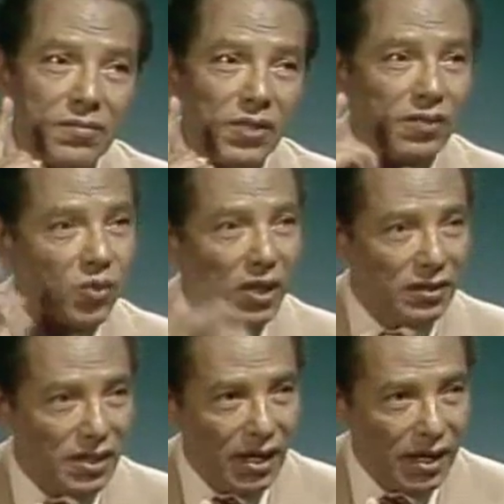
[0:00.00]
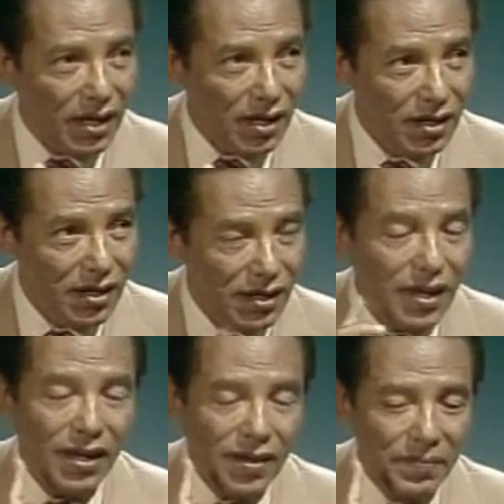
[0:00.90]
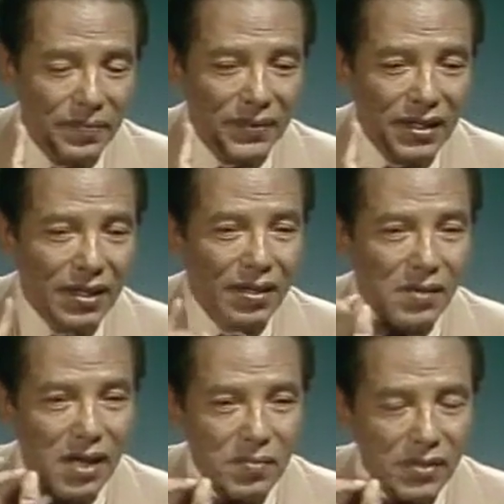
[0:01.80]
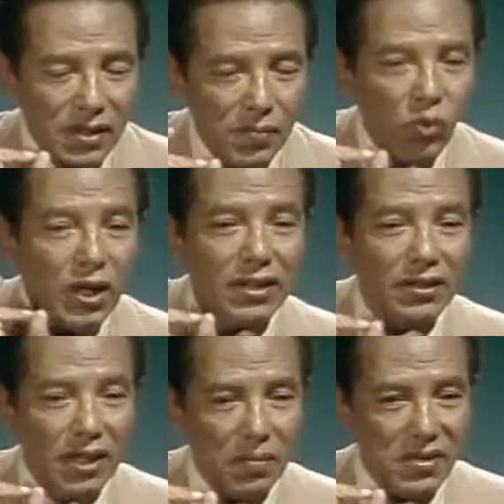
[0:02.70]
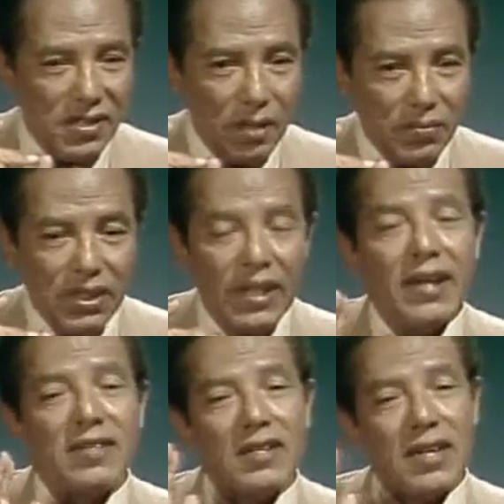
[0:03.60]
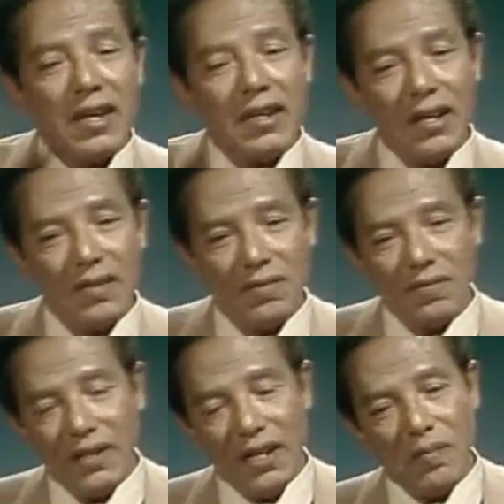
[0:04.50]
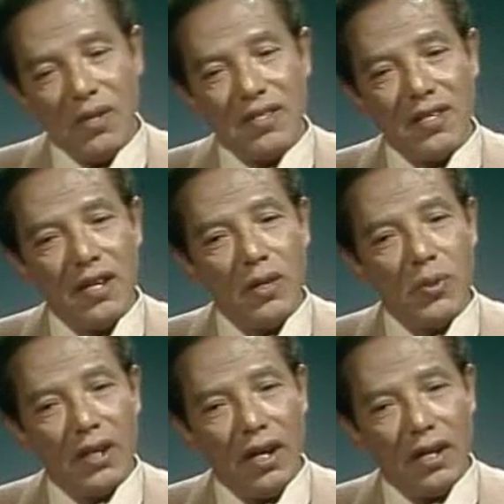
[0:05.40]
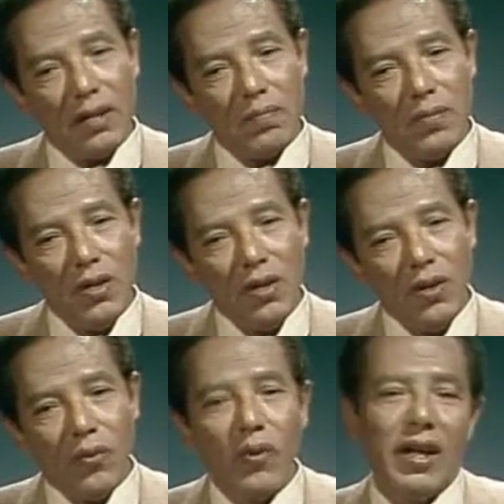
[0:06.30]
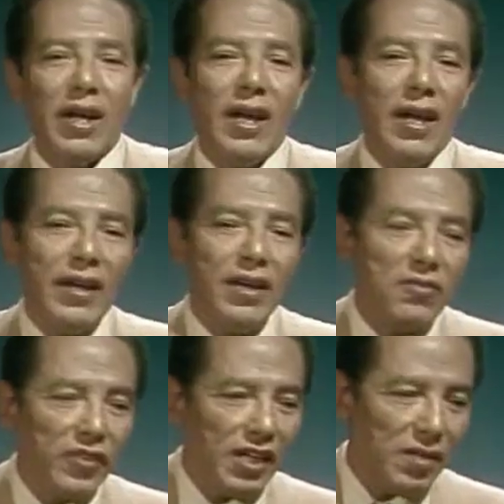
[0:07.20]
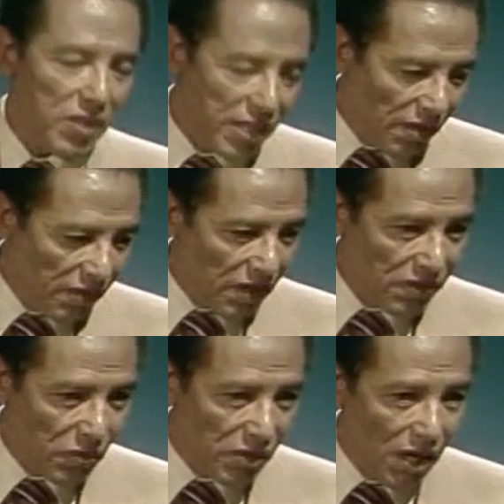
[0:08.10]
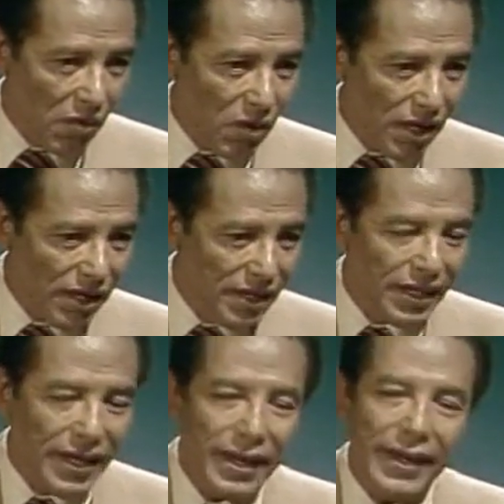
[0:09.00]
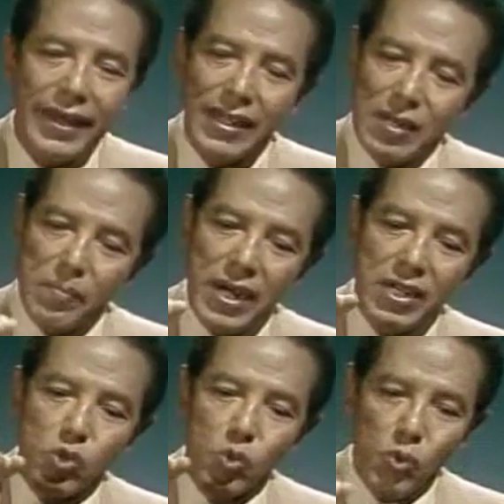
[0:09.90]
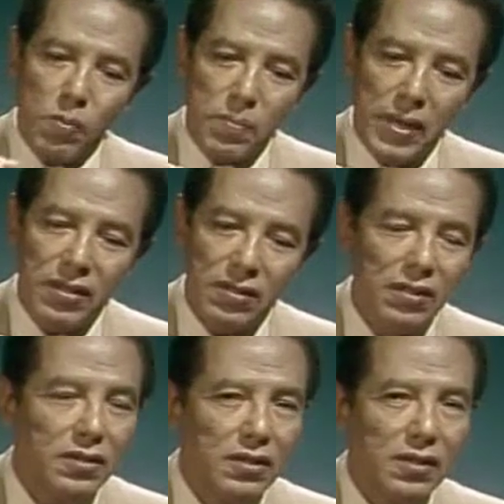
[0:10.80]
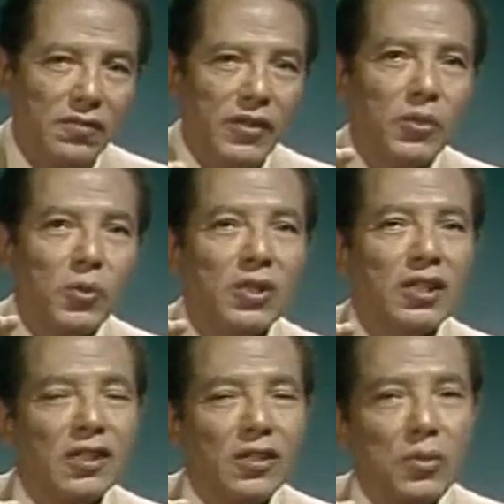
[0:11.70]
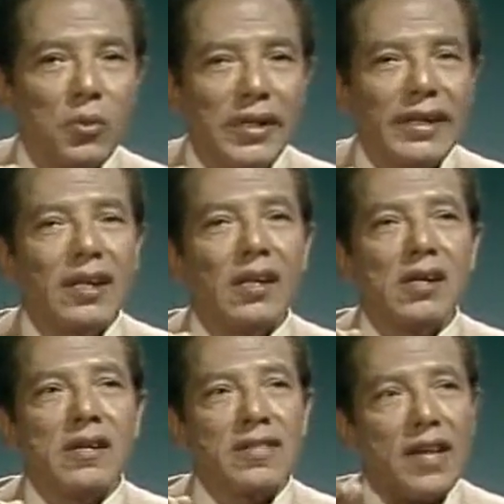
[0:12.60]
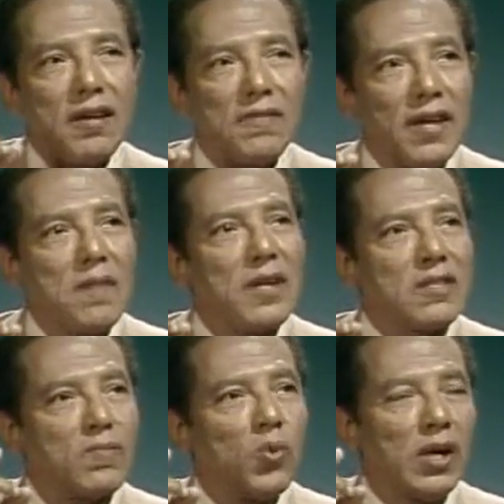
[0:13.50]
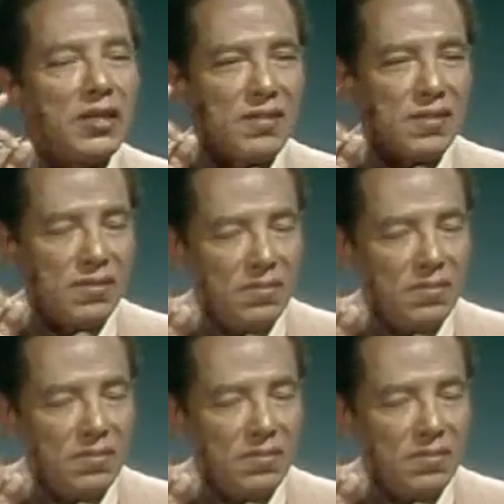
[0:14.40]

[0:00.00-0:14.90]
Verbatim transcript: مش مجرد رخه لا مقدر بالظبط لا زياده فيعمل سيل ويخرب ولا أقل فيعمل جفاف ويجوع لا لكن محسوب فيكون نتيجته إغاثة فيبقى اسمه غيث